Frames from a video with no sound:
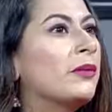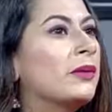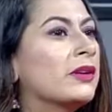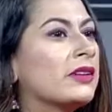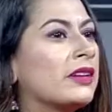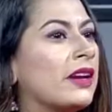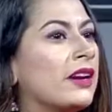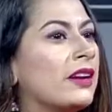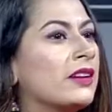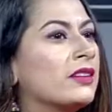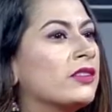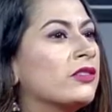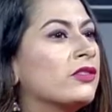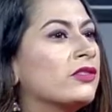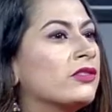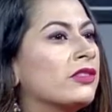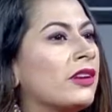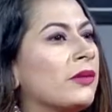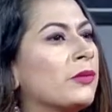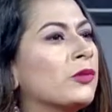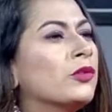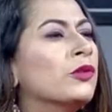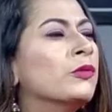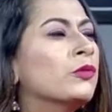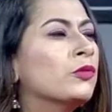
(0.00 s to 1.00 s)
আমার ক্যারেক্টার হচ্ছে
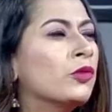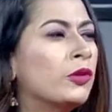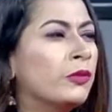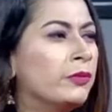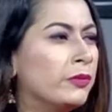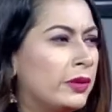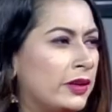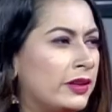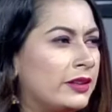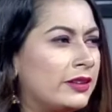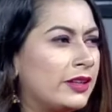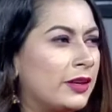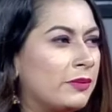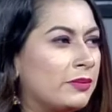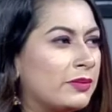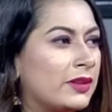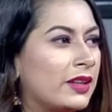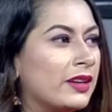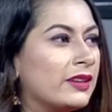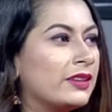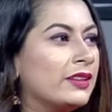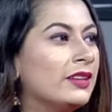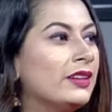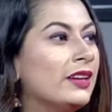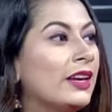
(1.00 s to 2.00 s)
আমি খুব গম্ভীর টাইপ
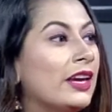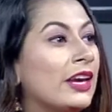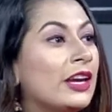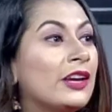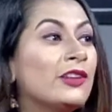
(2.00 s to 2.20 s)
থাকি